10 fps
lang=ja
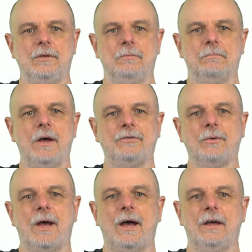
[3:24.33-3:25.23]
まず
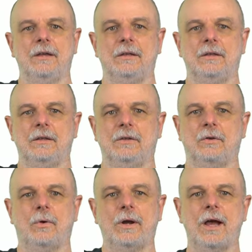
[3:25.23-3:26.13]
は、
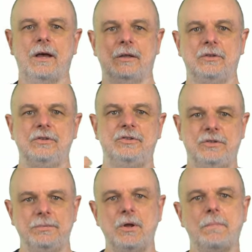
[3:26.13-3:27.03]
これが自
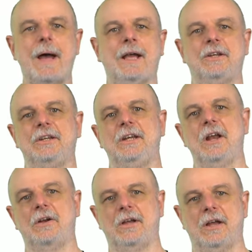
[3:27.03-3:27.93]
分のパケットに
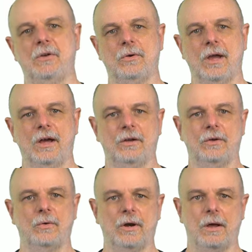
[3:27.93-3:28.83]
なるかどうか、
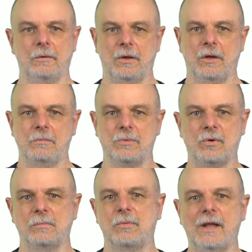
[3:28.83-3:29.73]
これが
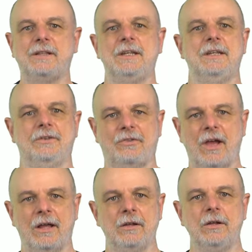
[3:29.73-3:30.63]
僕もらっていいんです
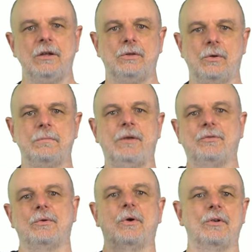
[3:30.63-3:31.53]
が、まず
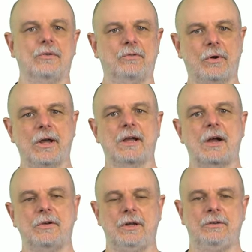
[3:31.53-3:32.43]
はそれが
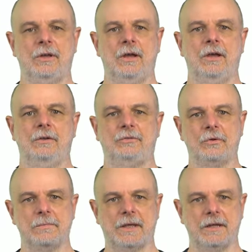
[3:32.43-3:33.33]
確認す
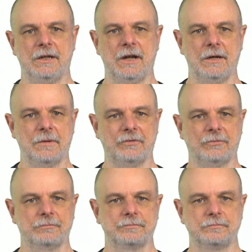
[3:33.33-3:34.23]
るべきになります。
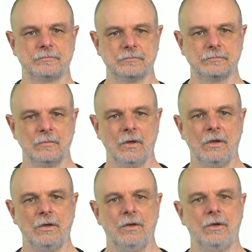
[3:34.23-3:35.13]

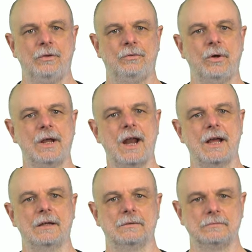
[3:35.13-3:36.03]
それから、
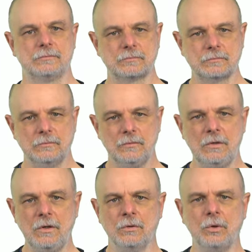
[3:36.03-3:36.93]

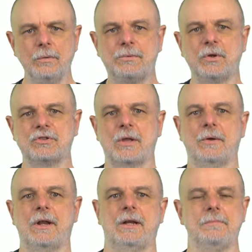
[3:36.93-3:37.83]
ループとしては
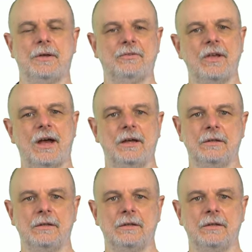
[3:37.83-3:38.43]
なりますが、